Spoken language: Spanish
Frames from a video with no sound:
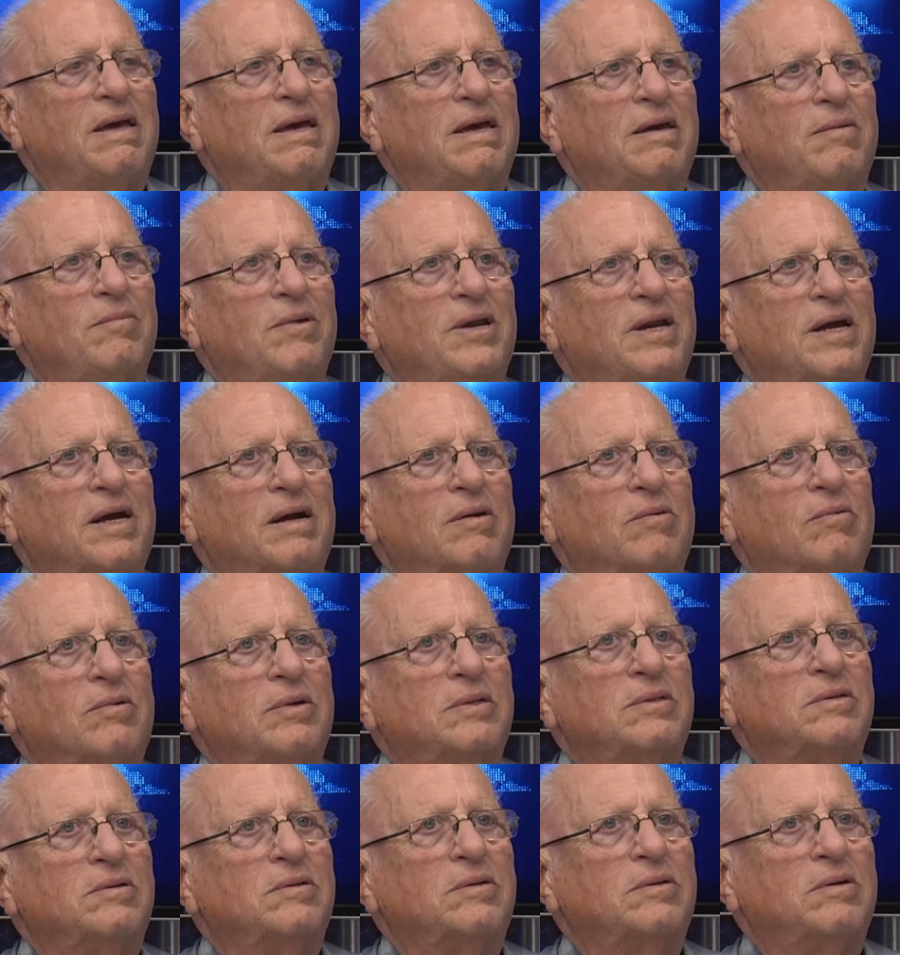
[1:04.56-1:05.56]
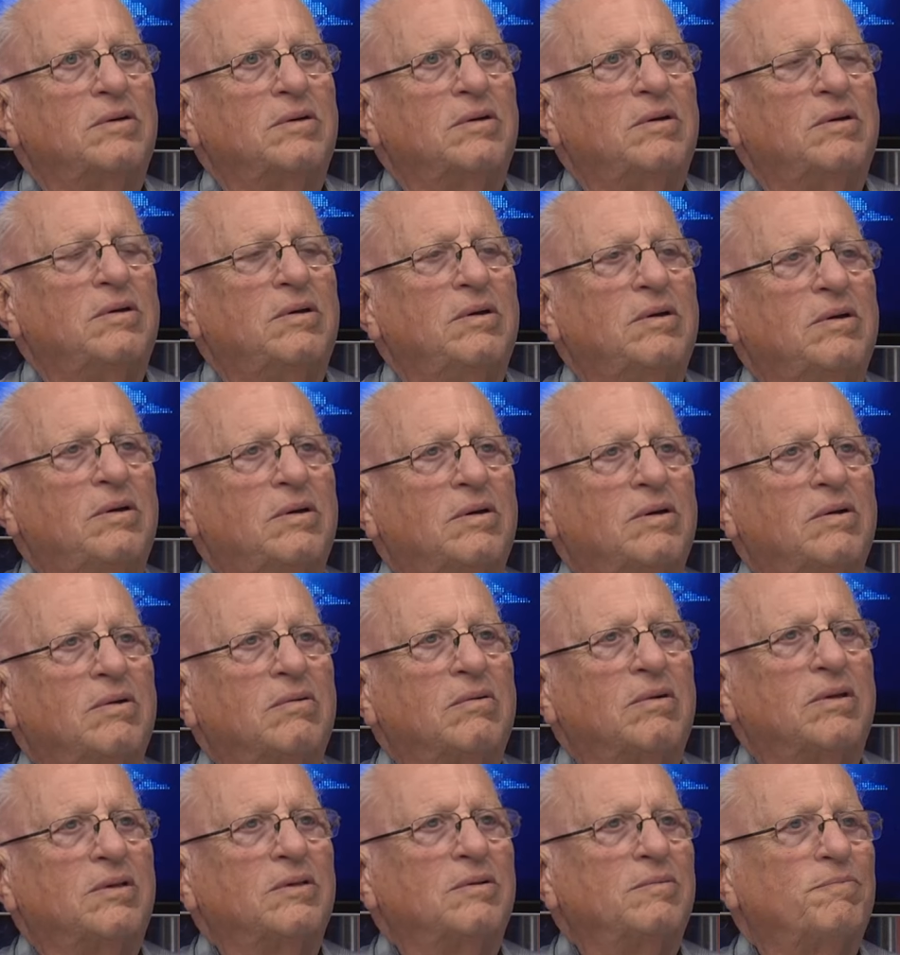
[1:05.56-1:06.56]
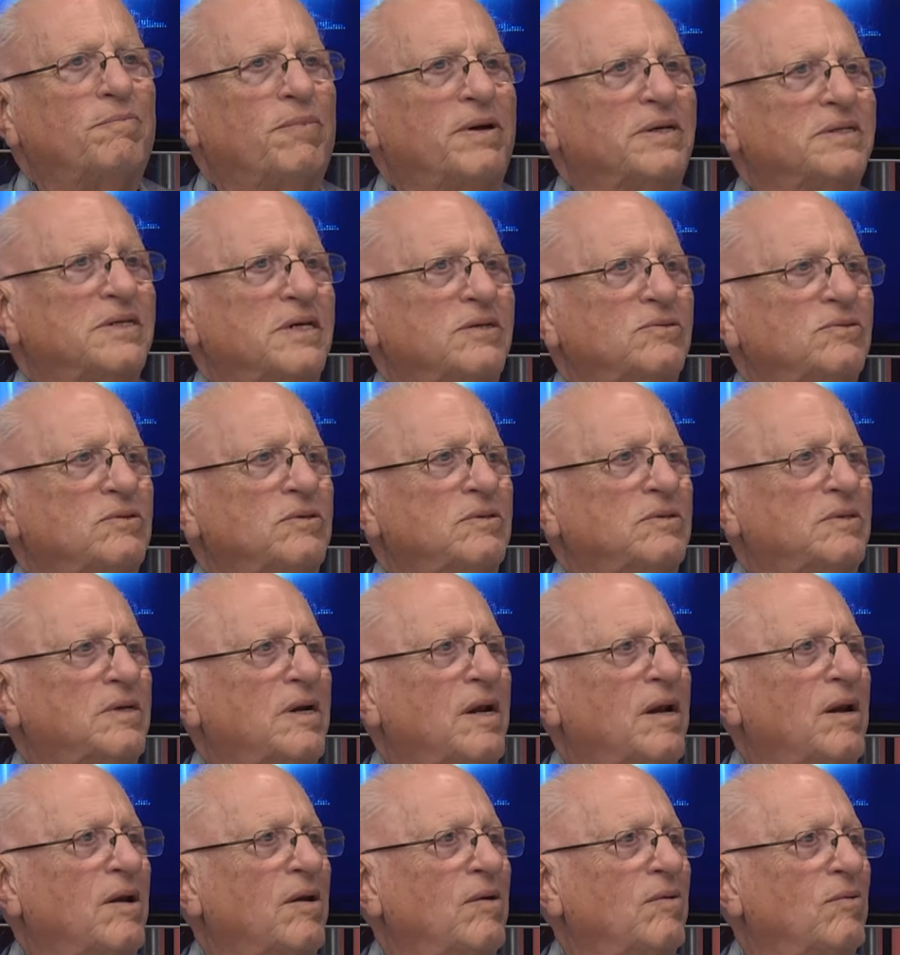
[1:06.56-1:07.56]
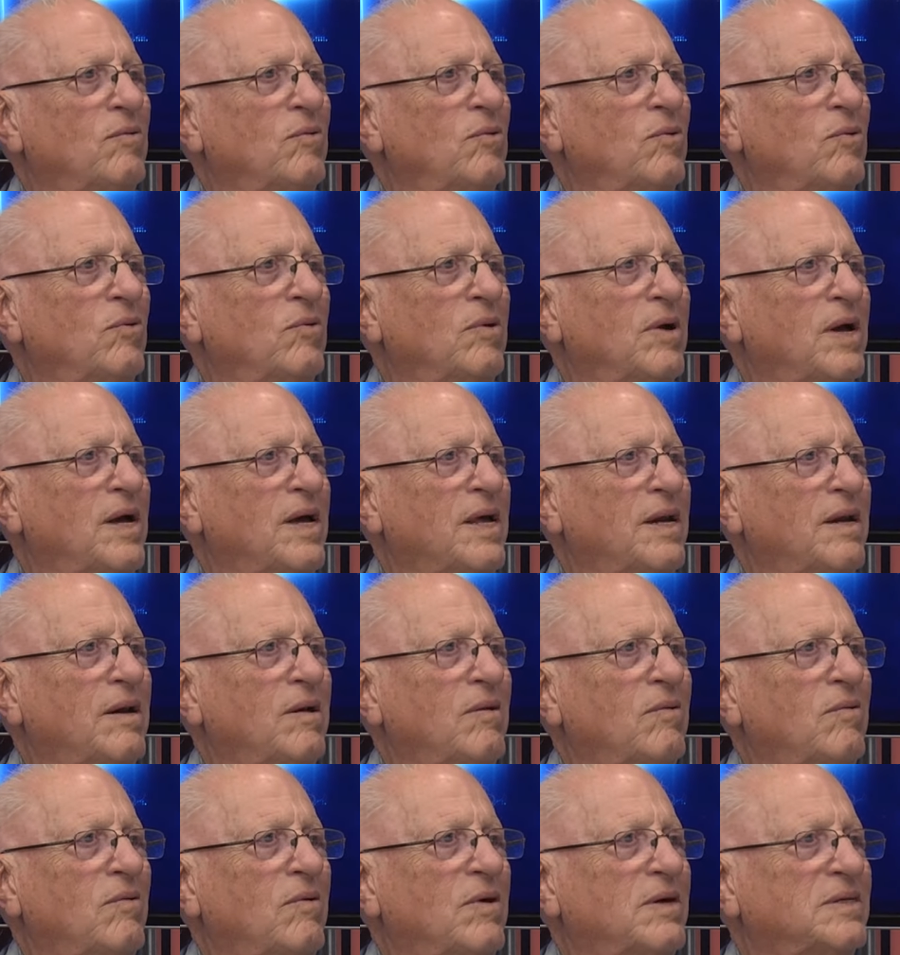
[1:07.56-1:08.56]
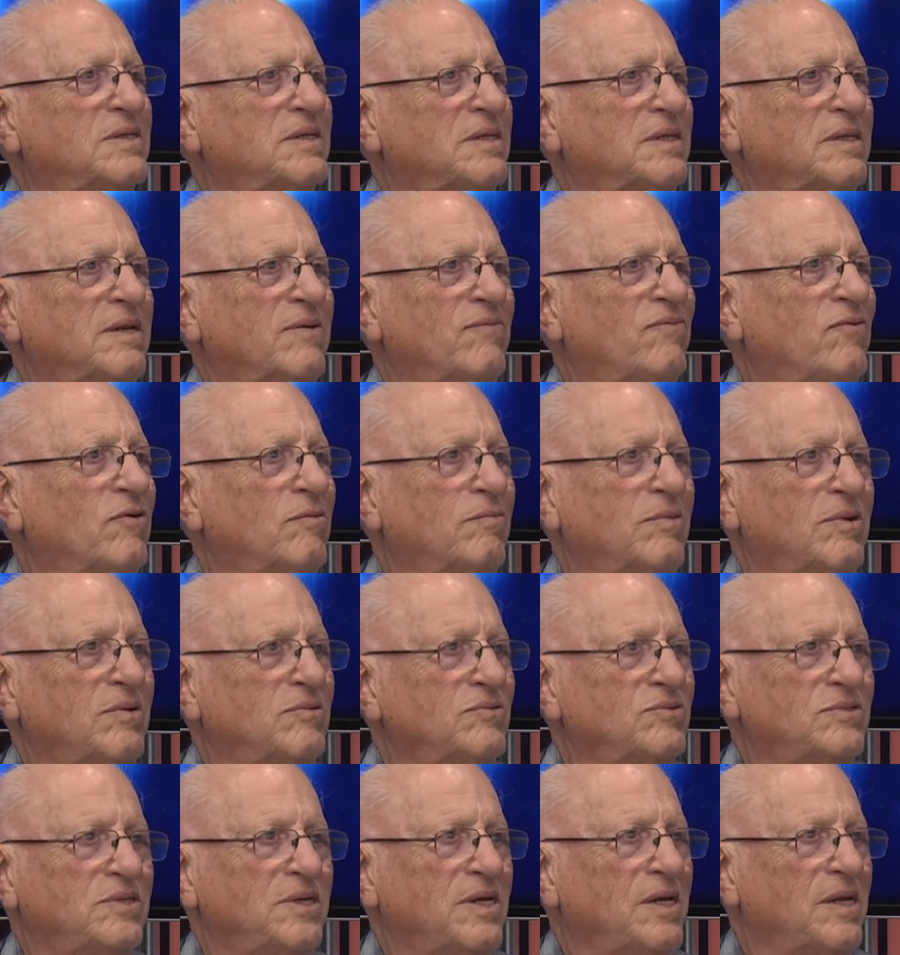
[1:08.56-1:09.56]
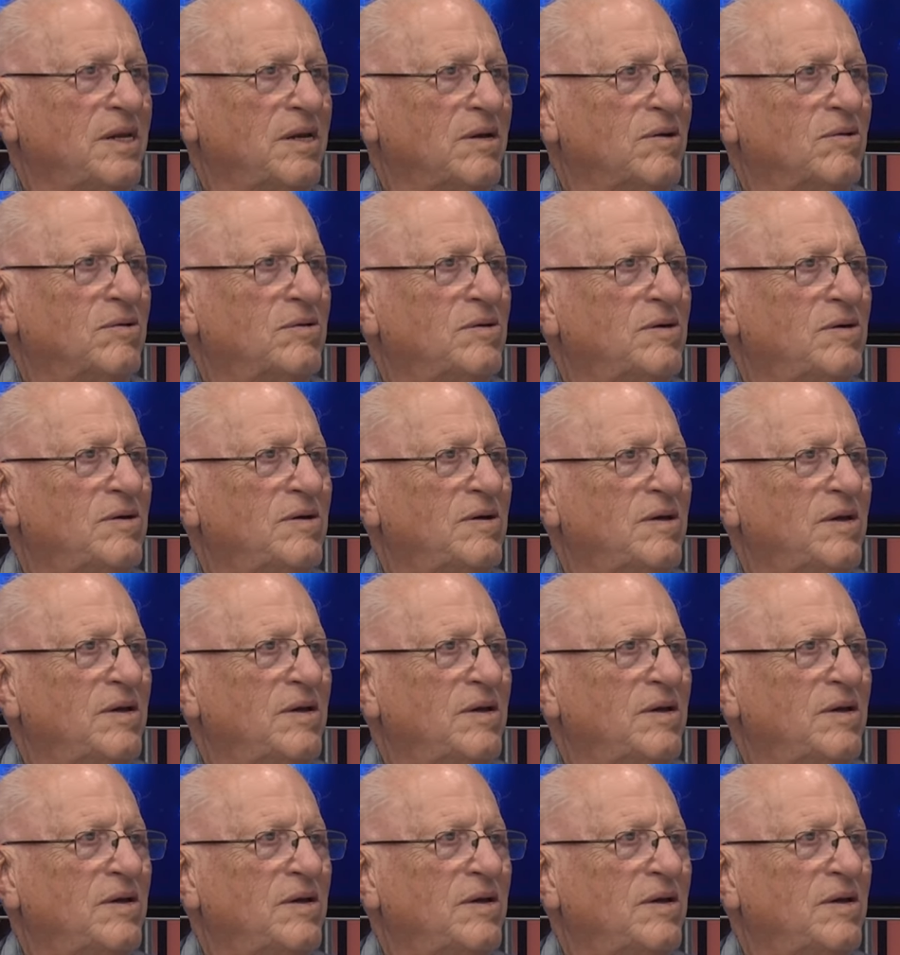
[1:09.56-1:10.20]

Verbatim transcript: Y mira, cuando, cuando un payaso entra en algún lugar, el lugar se transforma en un circo.